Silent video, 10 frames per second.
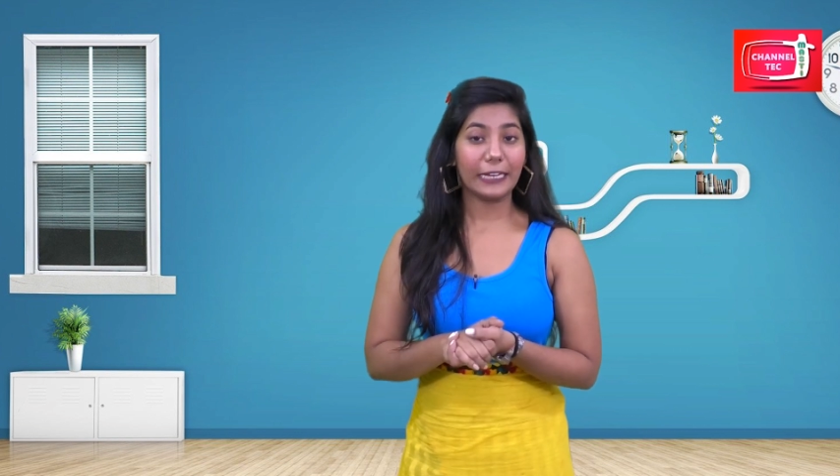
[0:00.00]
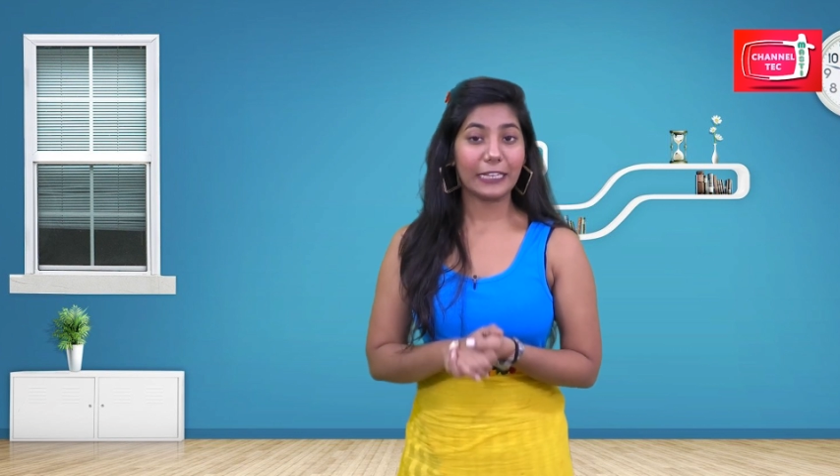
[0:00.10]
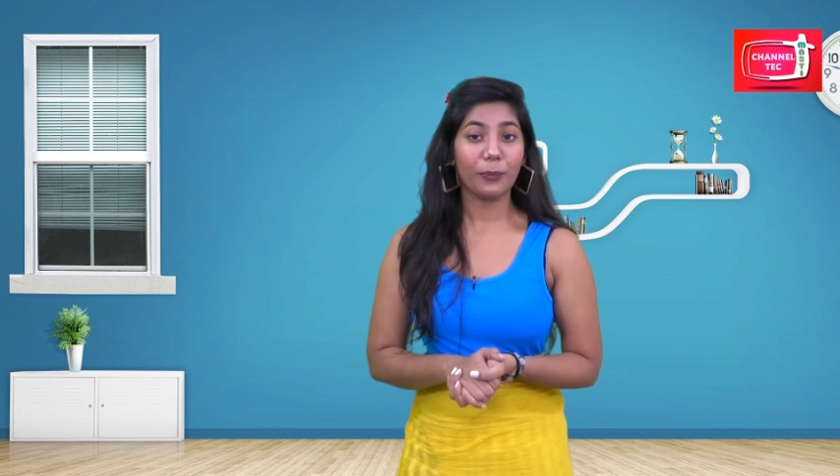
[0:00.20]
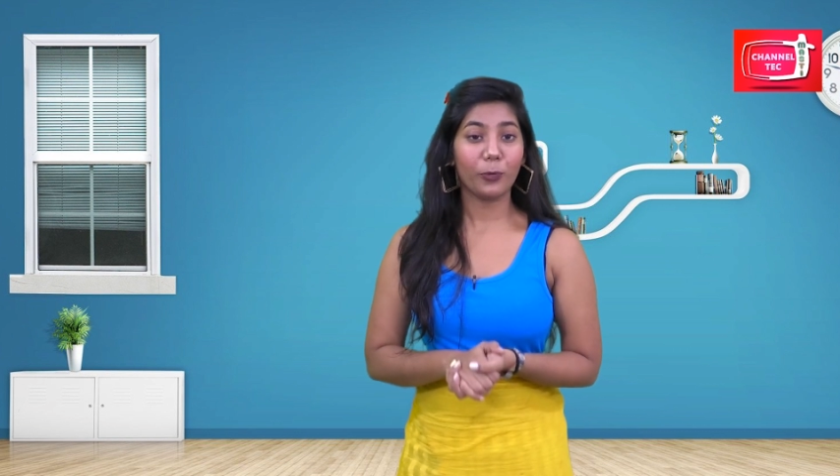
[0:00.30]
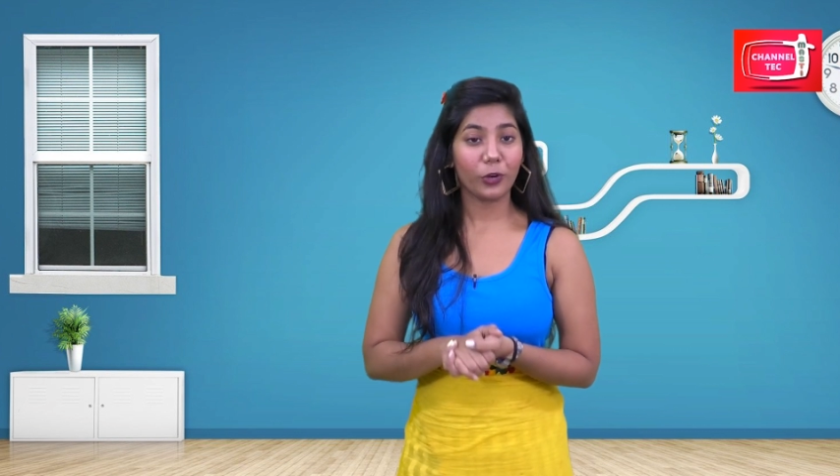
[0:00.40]

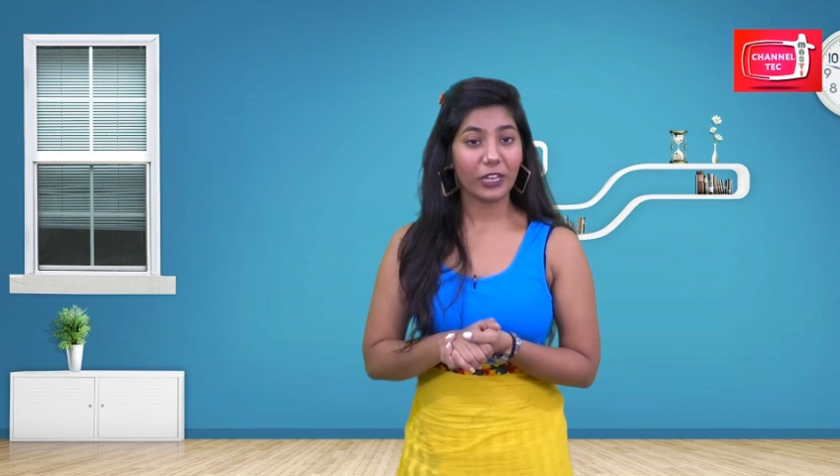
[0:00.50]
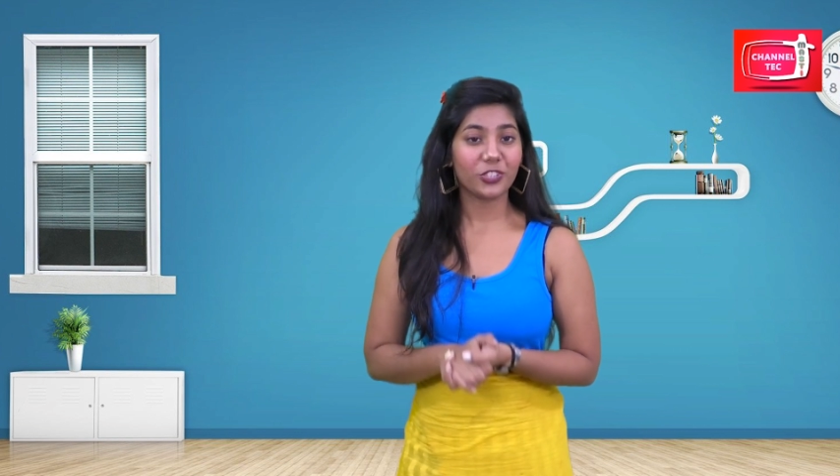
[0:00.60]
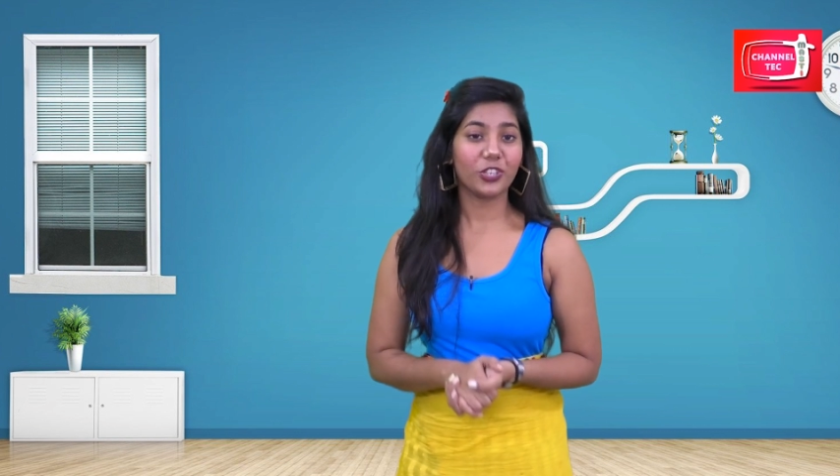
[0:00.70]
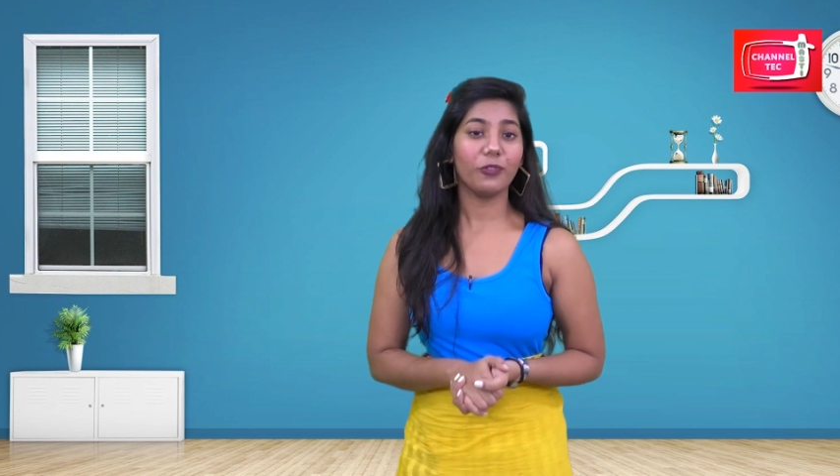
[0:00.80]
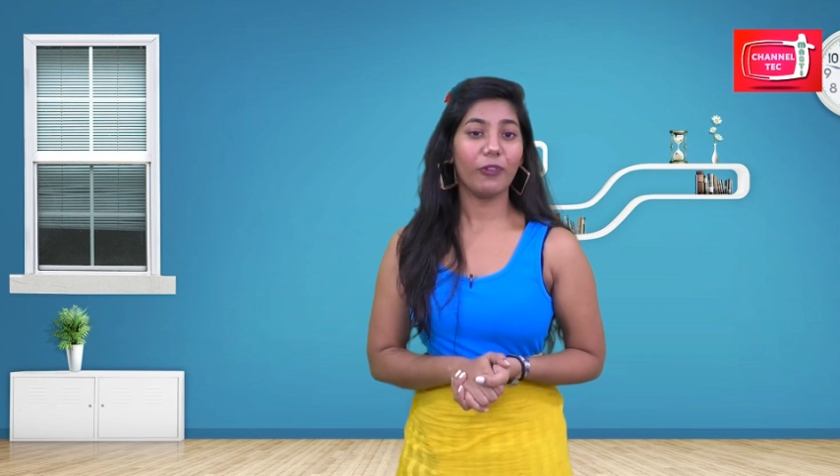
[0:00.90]
इनकी
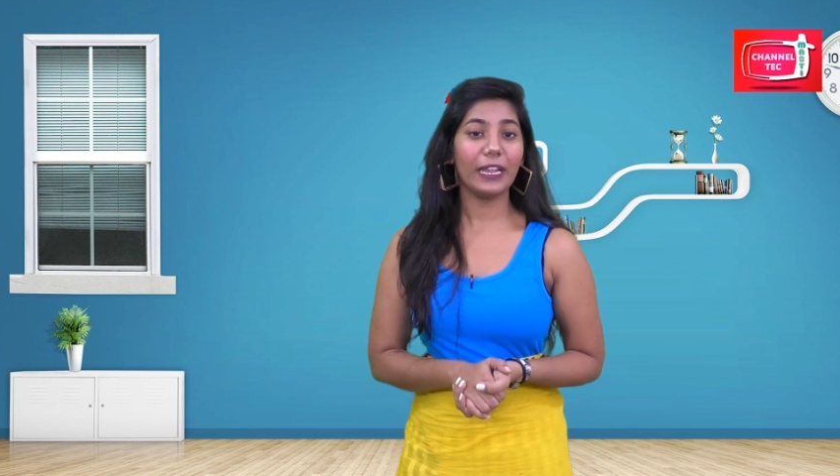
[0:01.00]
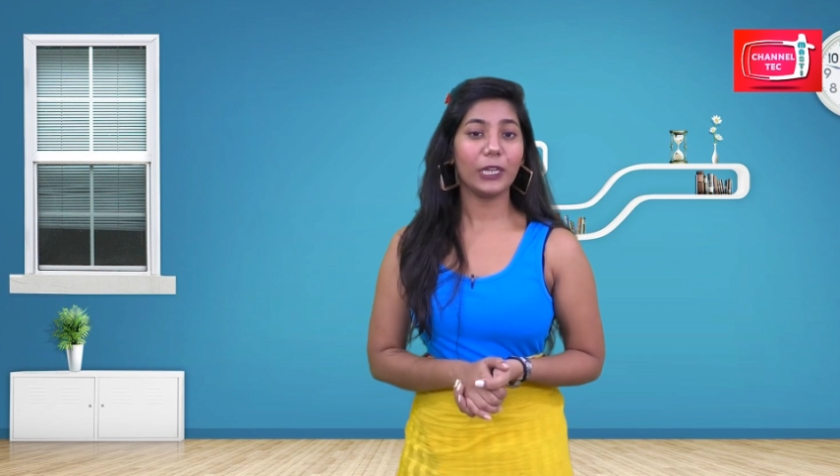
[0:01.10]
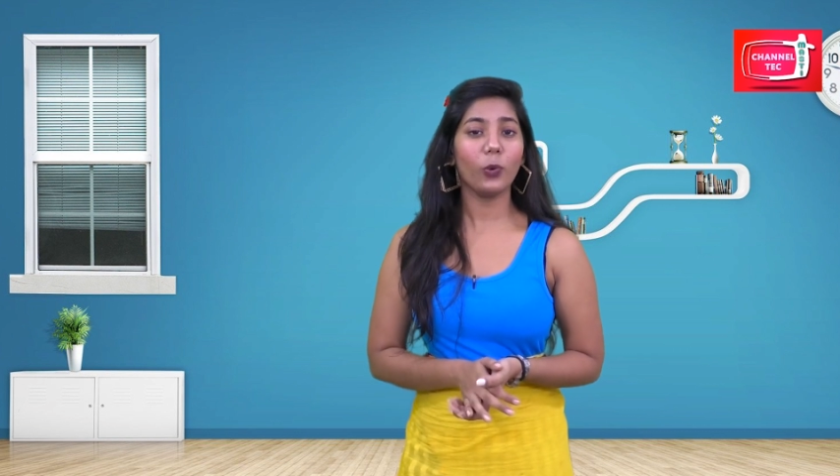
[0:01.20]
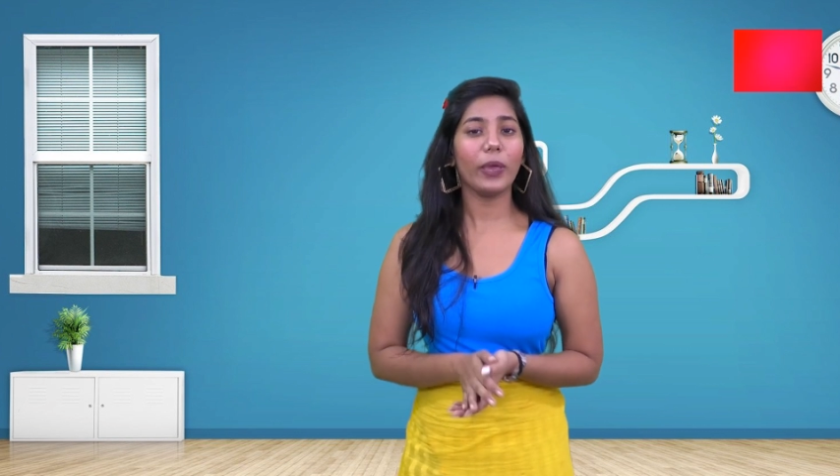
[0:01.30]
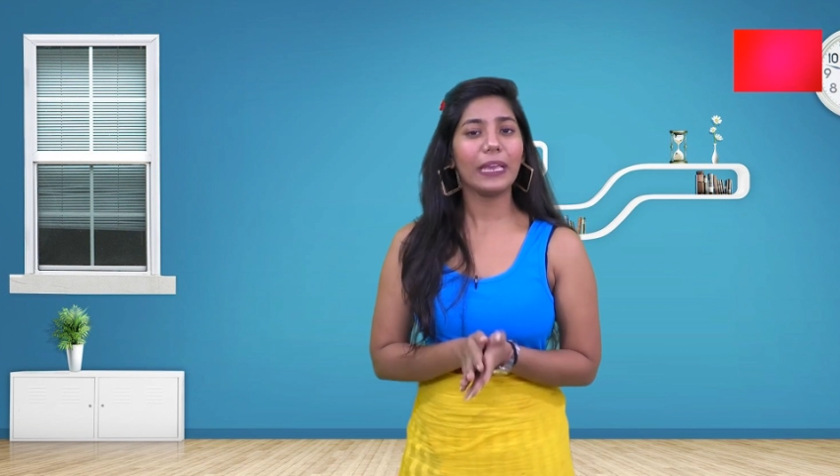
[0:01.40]
प्रोडक्शन
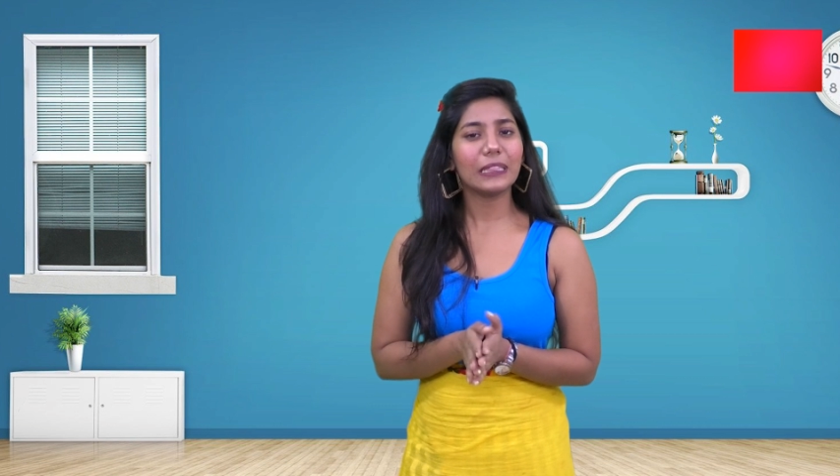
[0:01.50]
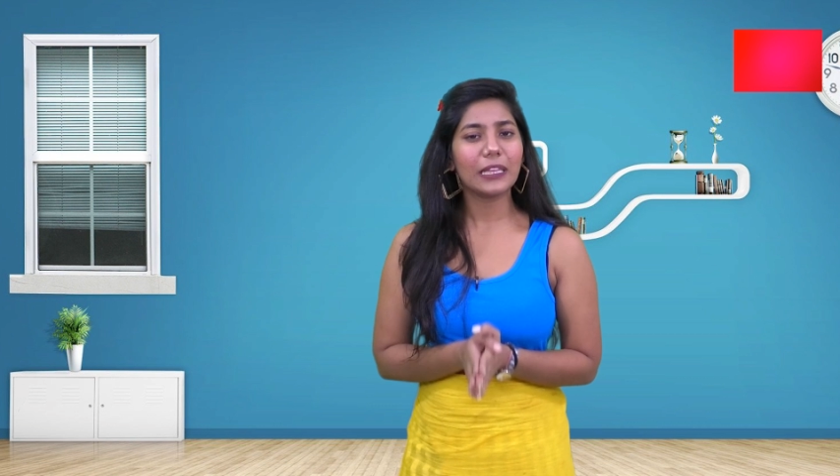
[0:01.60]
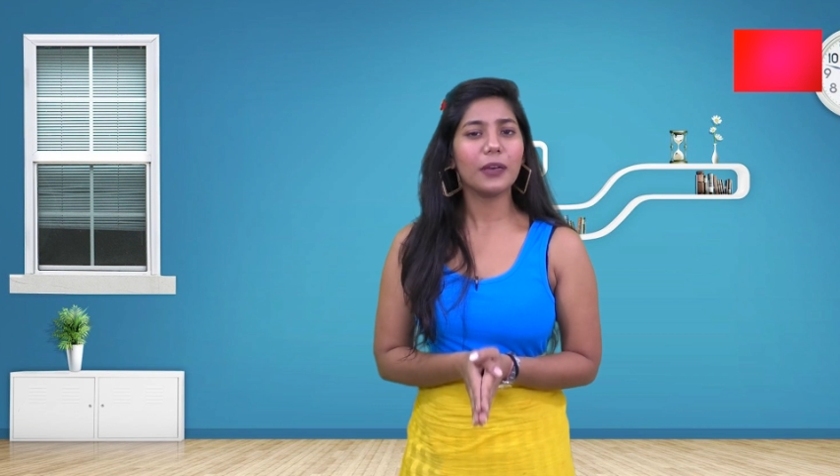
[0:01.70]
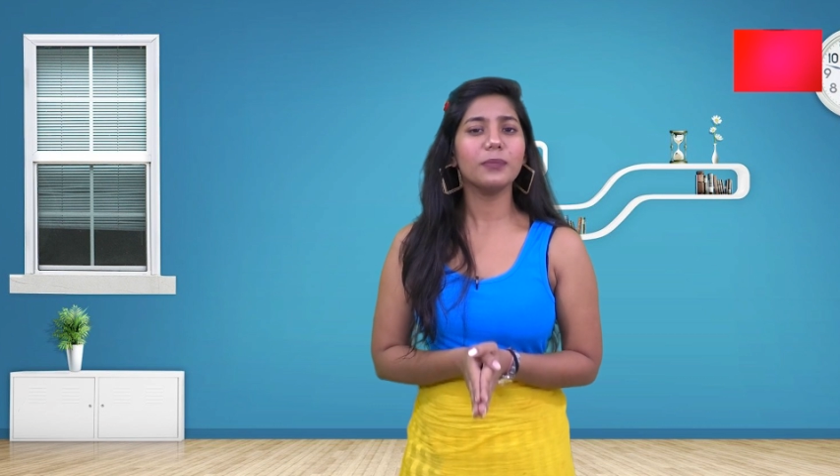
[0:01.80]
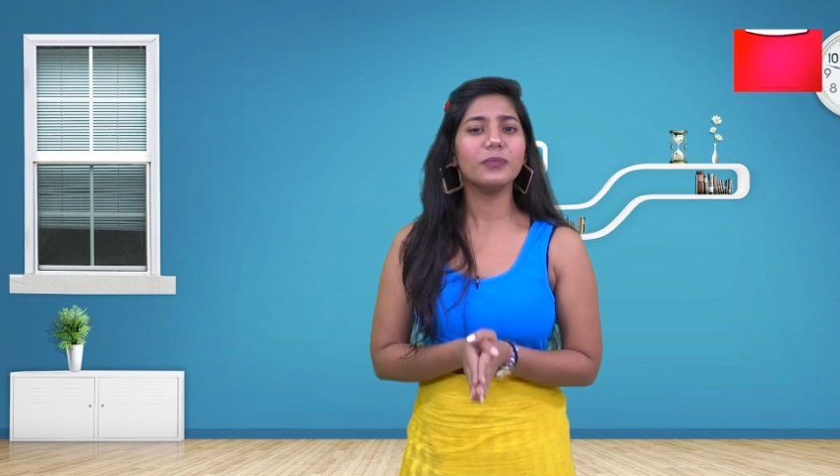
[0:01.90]
वैल्यू
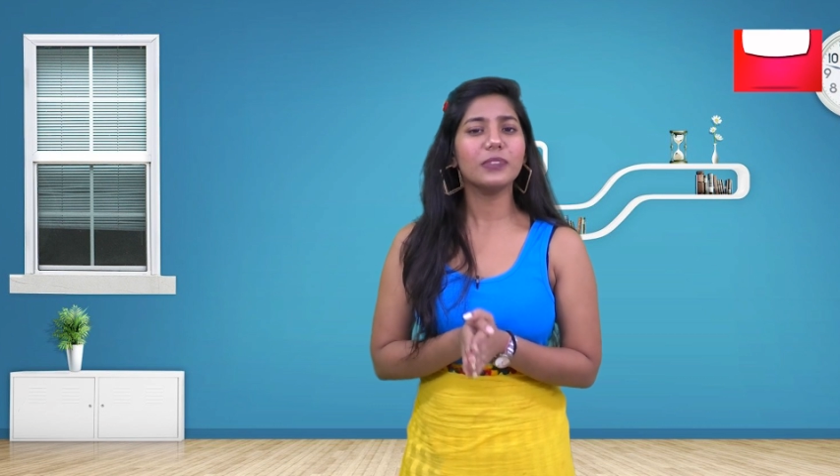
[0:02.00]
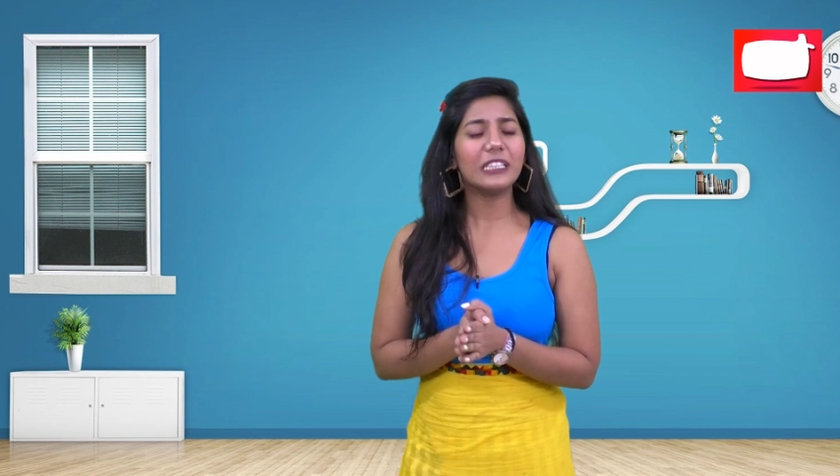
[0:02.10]
एकदम